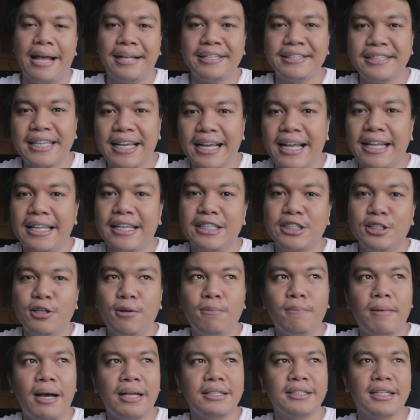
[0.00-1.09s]
And second is
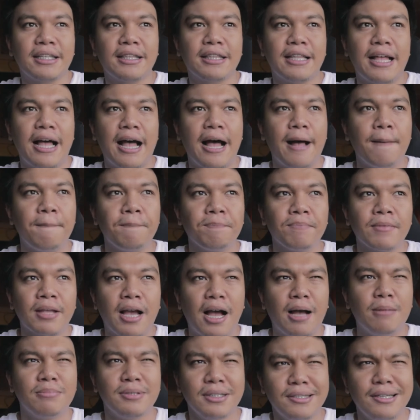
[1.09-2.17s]
yung mindset na
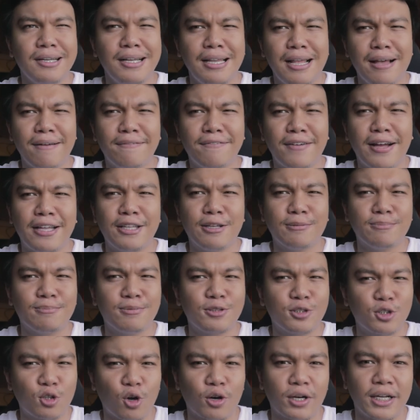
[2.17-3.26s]
I'm just really a fan of
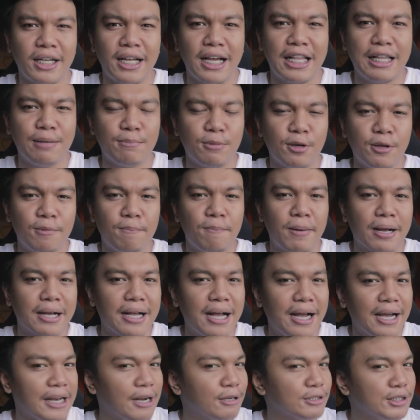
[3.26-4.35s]
story. Alam mo yun,
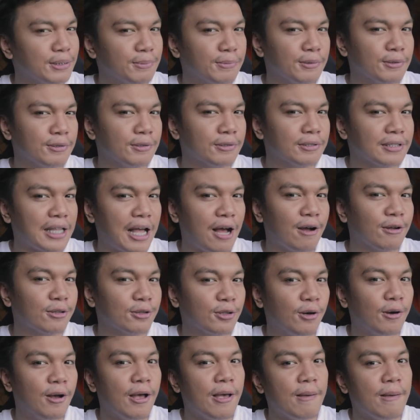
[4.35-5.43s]
pagka kinausap ko tong taong to,